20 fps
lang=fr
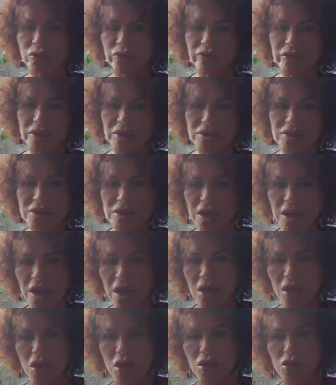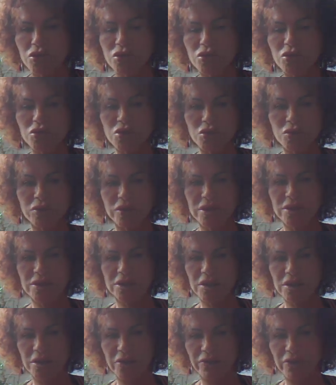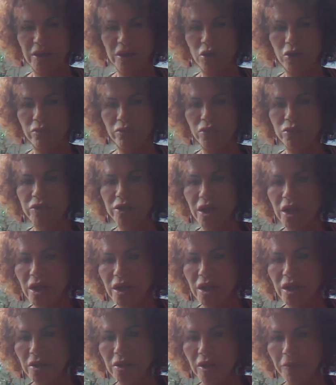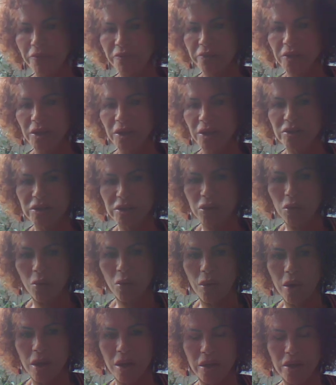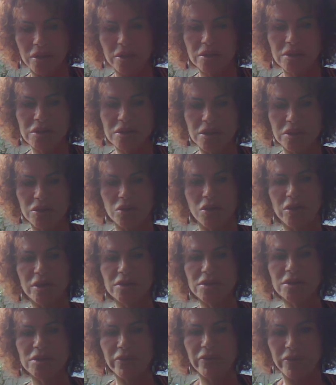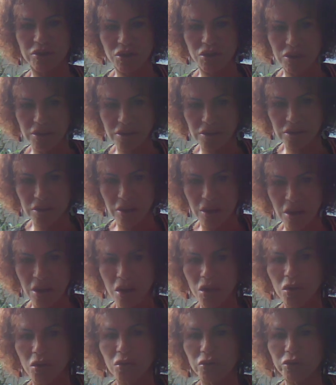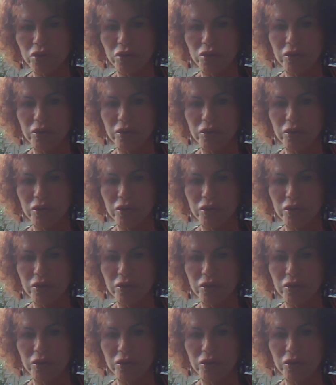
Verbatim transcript: financières, ce sont les équivalents modernes des rois et des seigneurs esclavagistes contre